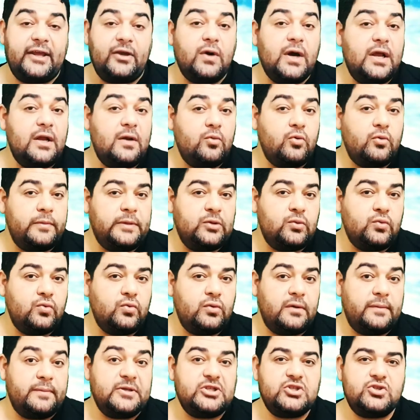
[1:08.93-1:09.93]
أيها
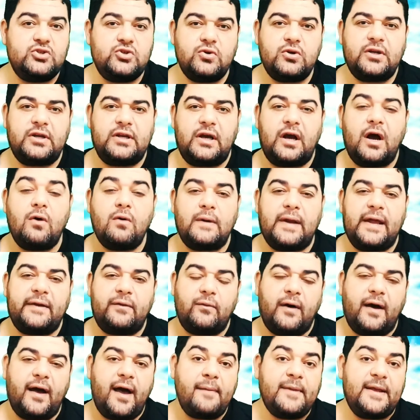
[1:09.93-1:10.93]
المؤمنون بالشكر
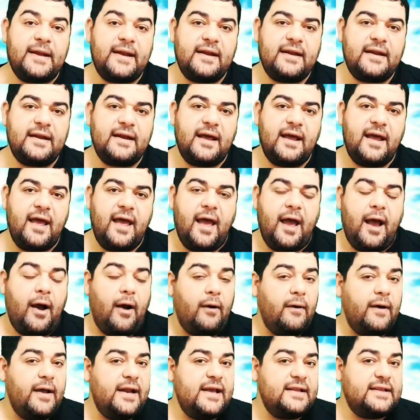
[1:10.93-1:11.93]
قولا وعملا
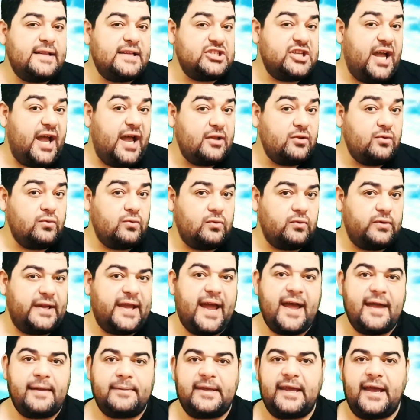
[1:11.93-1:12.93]
ولا تجحدوا
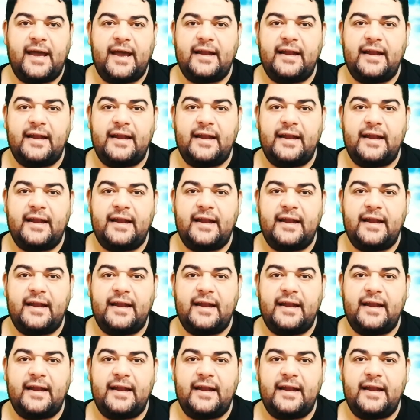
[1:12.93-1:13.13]
نعمي